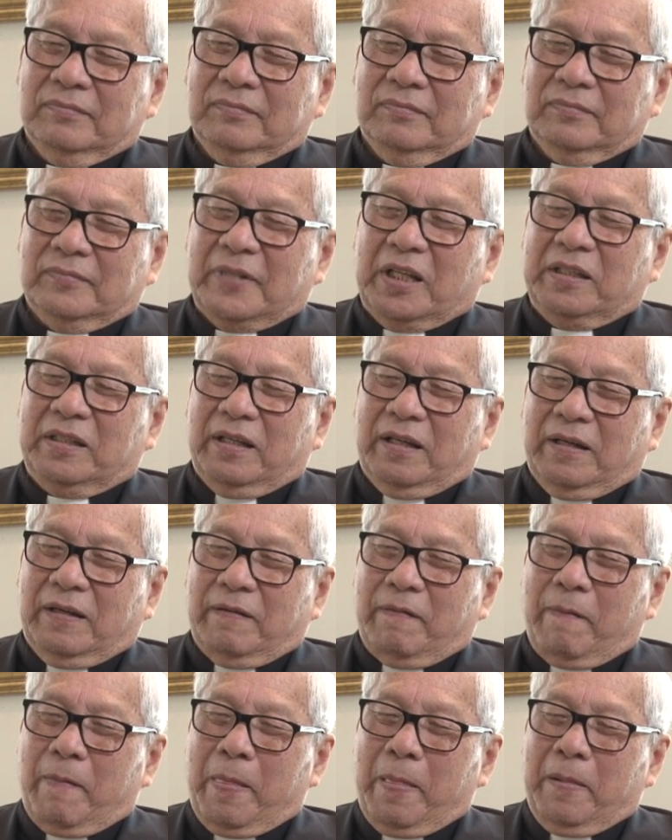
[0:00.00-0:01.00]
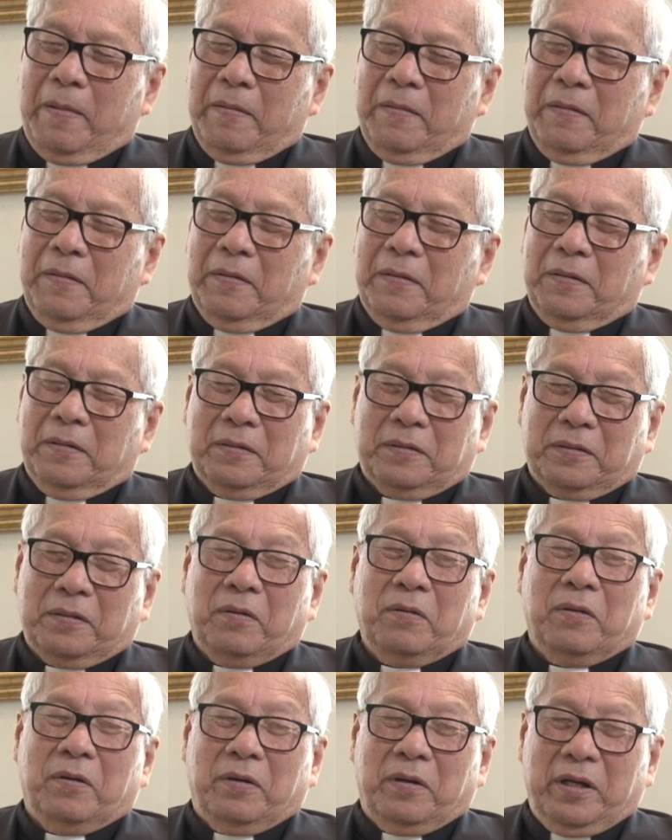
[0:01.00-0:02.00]
bây giờ
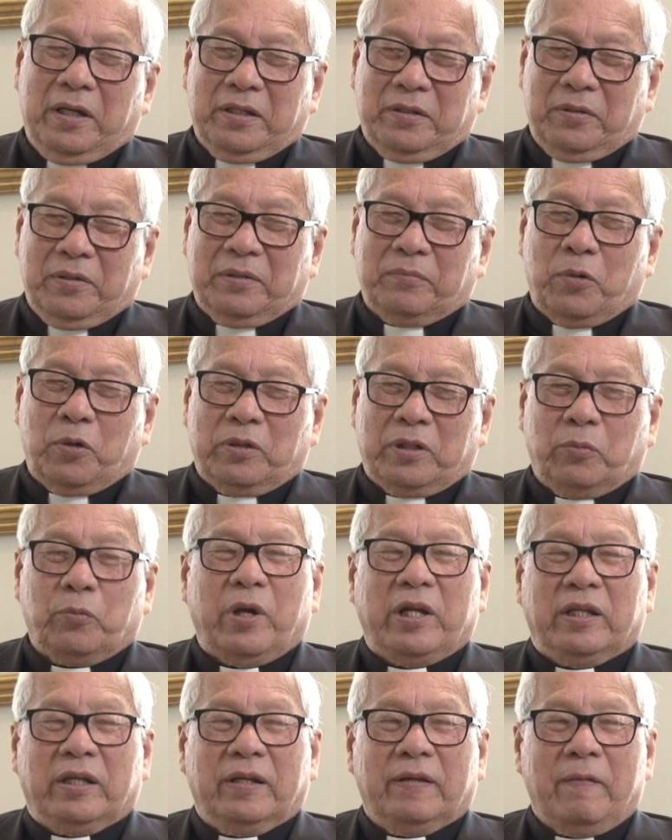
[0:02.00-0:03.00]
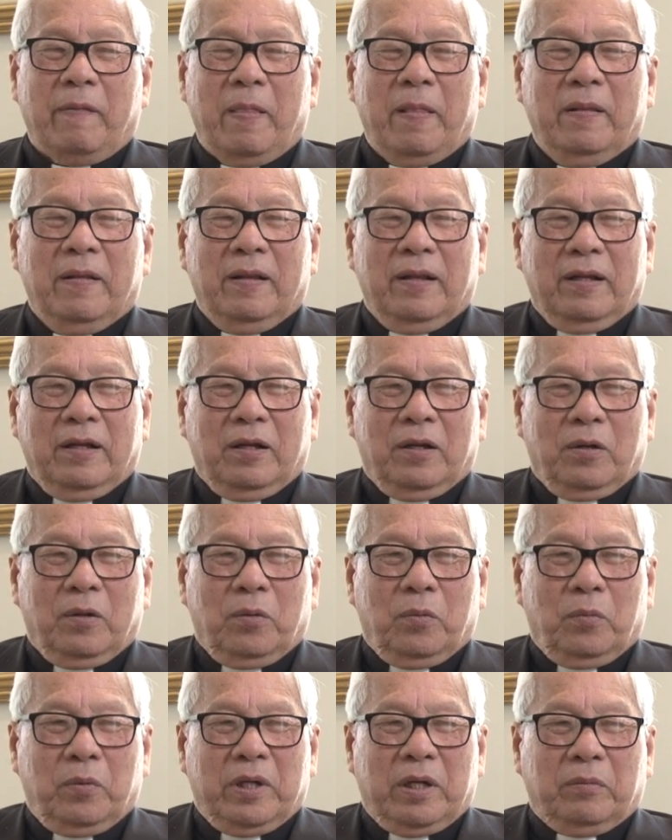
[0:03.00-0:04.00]
tôi hỏi các ông bộ nó quay lại
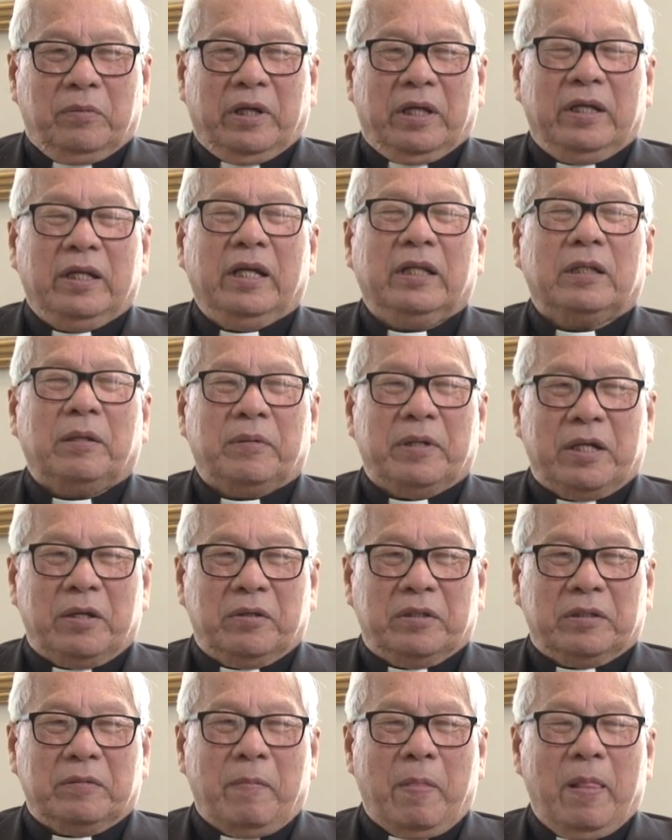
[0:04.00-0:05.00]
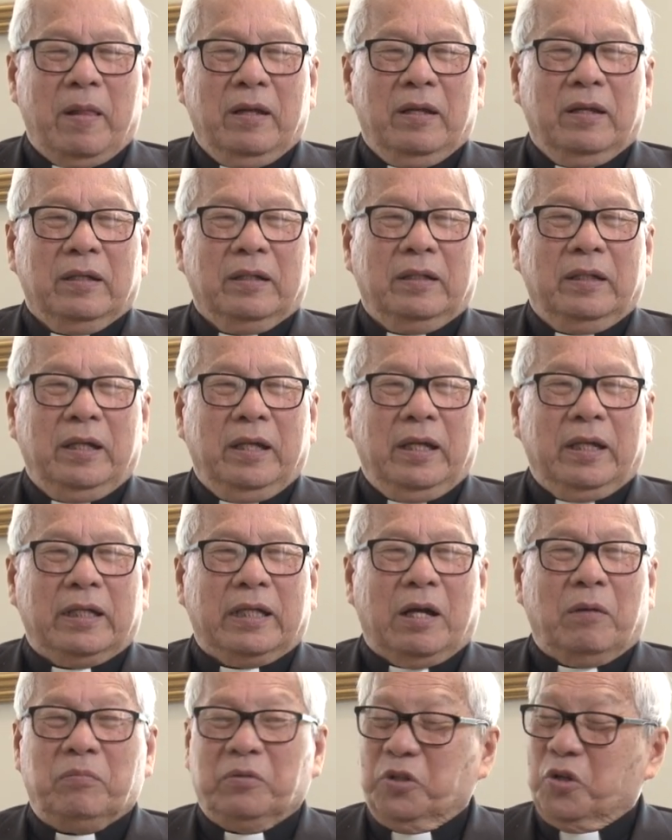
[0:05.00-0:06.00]
quý ông nghĩ yên tâm được khi
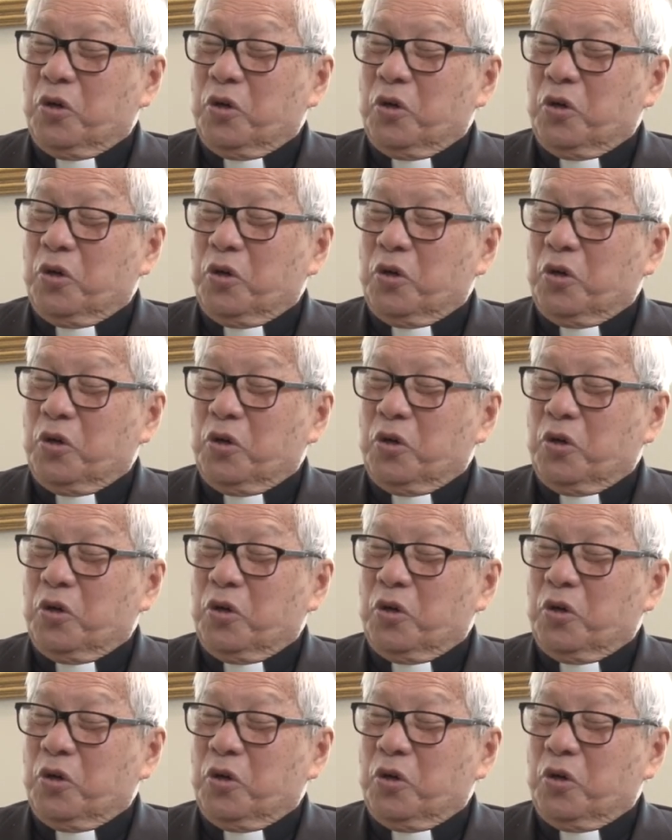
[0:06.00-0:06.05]
các ông vô